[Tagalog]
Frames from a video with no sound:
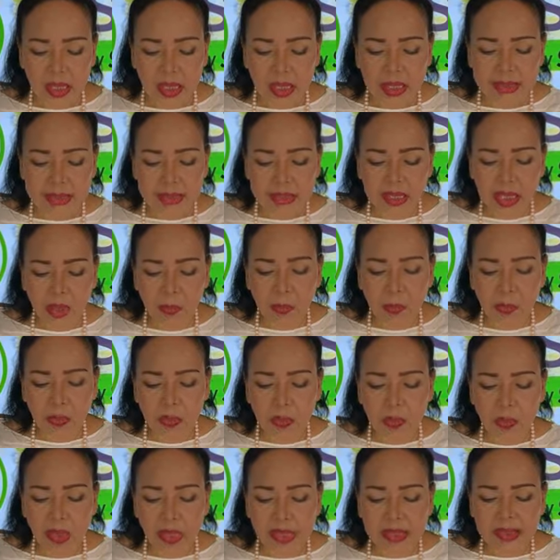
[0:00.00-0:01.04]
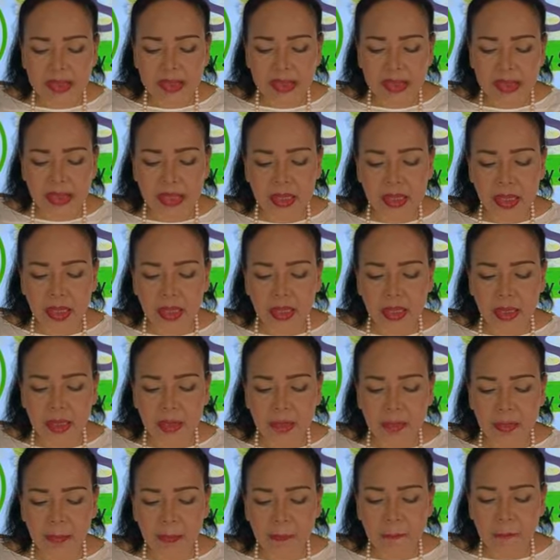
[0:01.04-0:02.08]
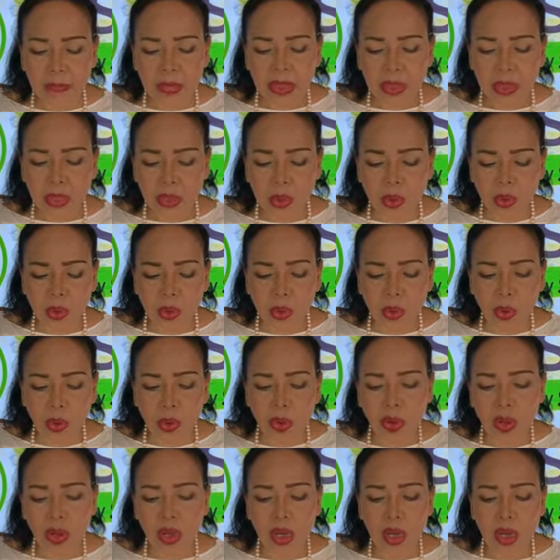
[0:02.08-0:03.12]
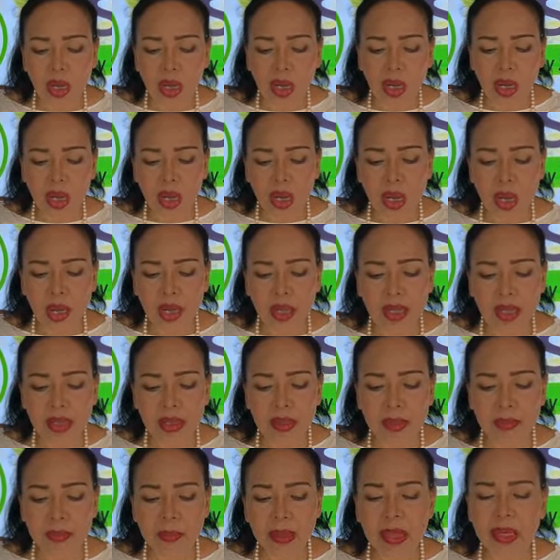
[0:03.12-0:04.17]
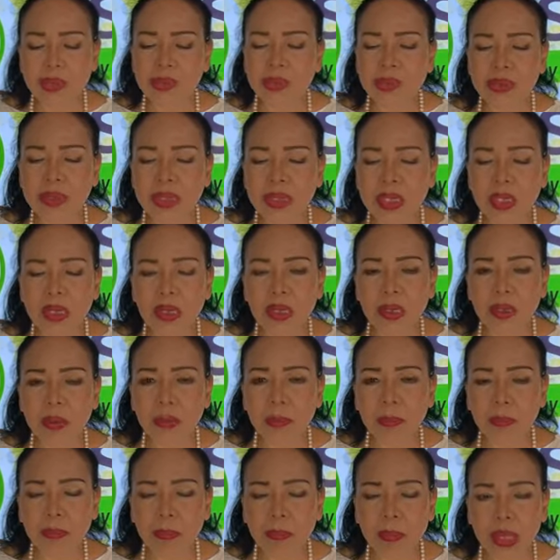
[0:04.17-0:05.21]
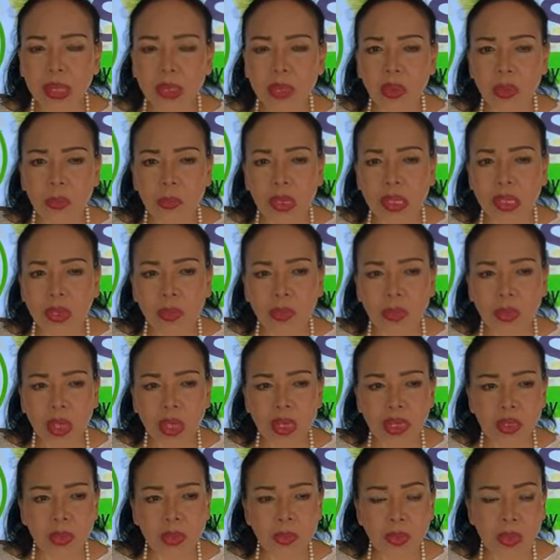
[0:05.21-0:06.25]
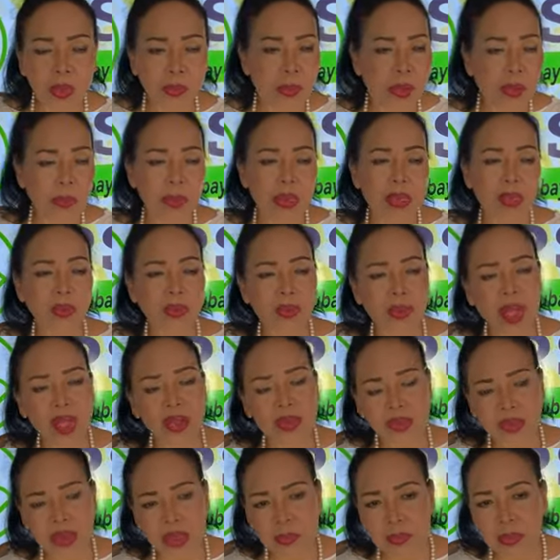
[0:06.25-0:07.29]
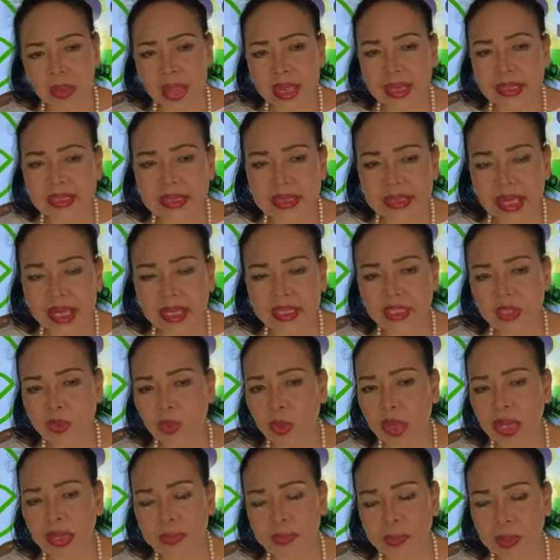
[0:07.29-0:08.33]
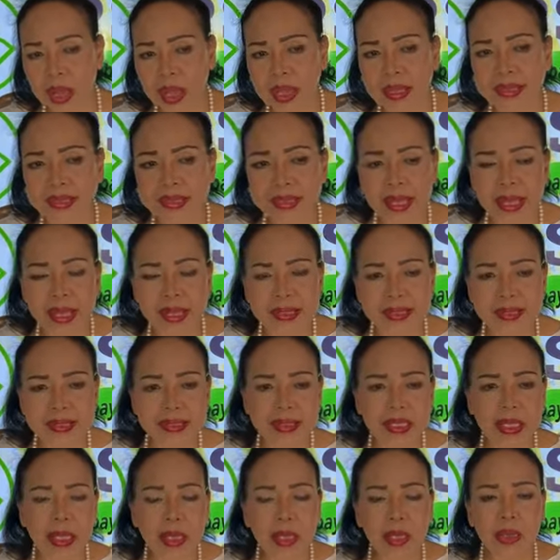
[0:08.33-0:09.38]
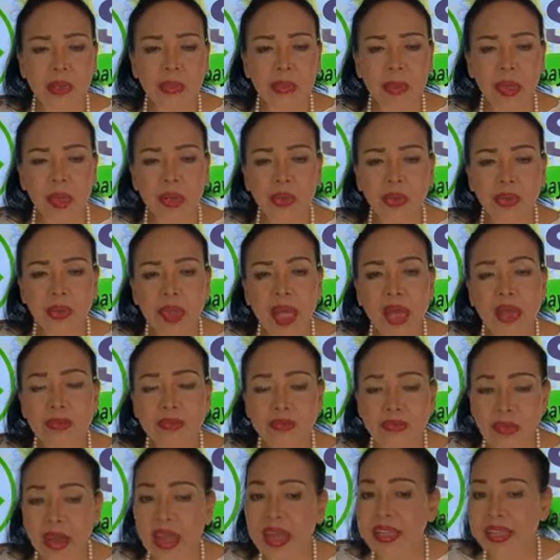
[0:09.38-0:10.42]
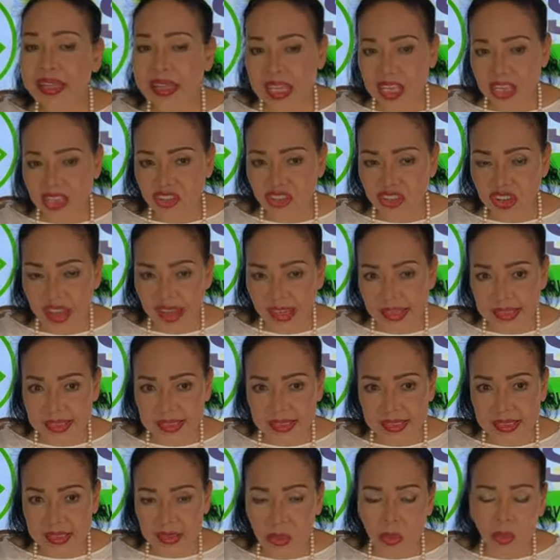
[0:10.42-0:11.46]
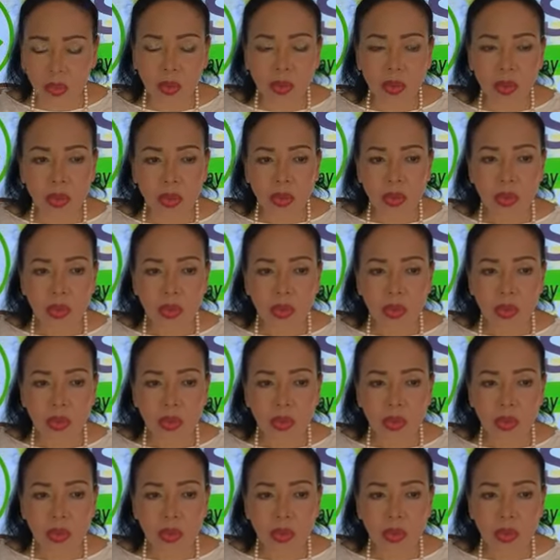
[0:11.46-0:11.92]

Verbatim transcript: Kasi nga po yung kasing uh, dugo ay meron silang meron, meron tayo, 'di ba? Meron tayong red blood cells, white blood cells, meron tayong fighting cells, no?